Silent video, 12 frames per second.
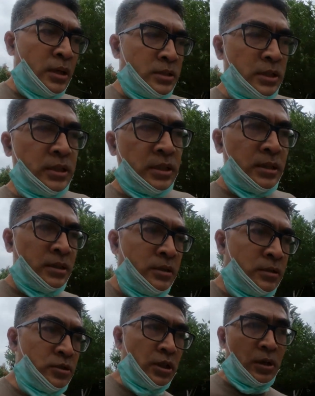jadi
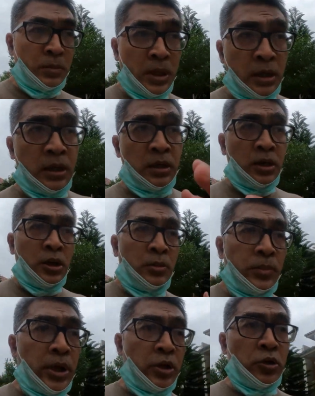selama
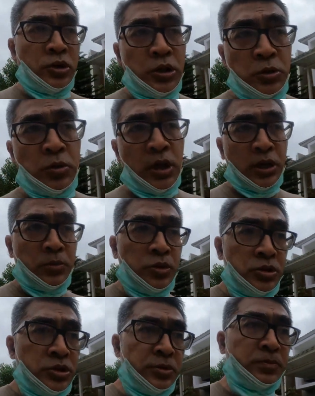periode
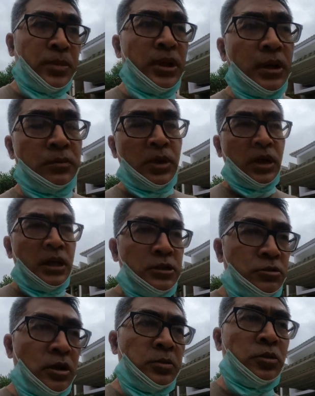2019
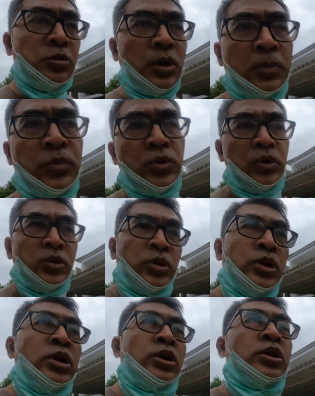2020
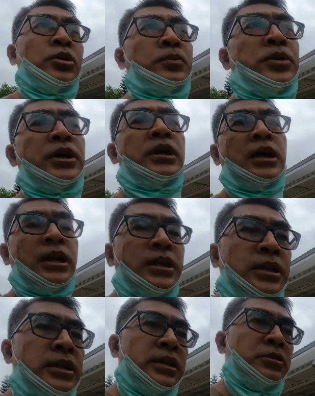kemudian hari
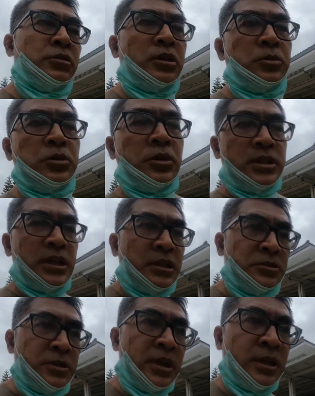ini 2021
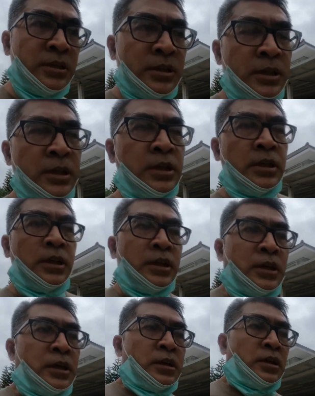ya
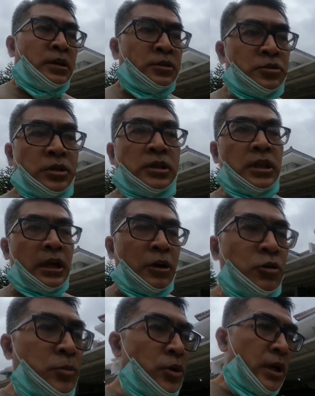sudah
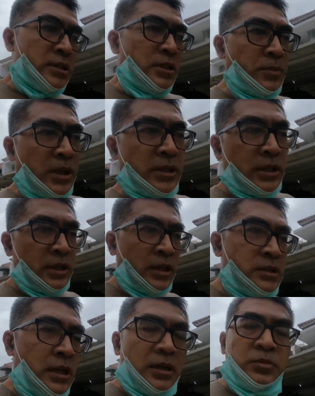terakumulasi material
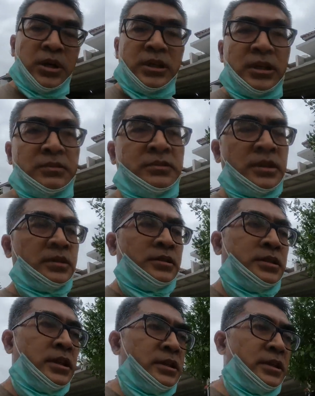sangat banyak
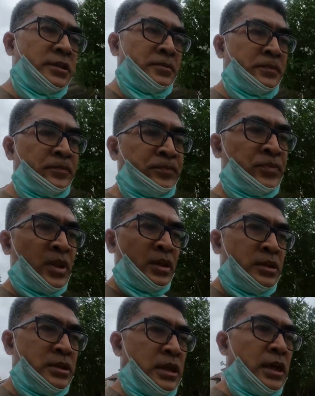jadi
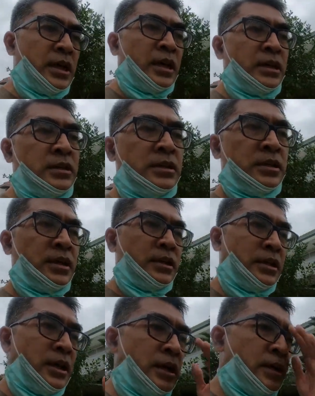silahkan
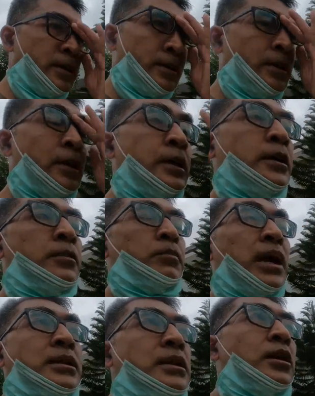anda
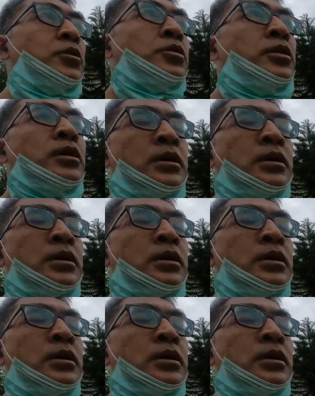pantau